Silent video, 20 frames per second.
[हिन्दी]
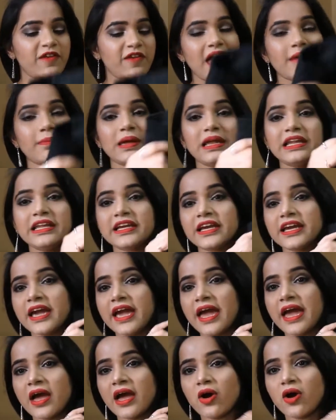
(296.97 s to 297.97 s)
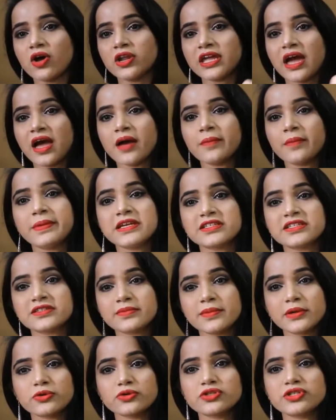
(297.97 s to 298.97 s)
फैबली की है और यहाँ पे
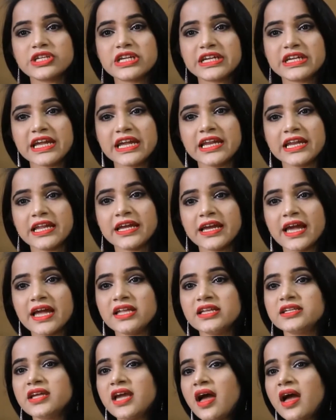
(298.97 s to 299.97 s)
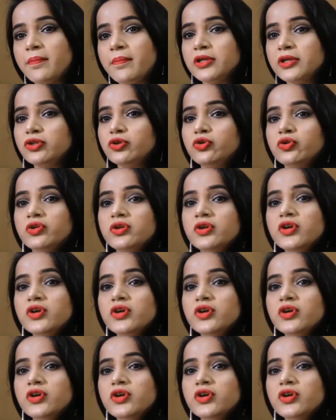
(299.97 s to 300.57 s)
इसमें कुछ डिटेलिंग है यहाँ पे दो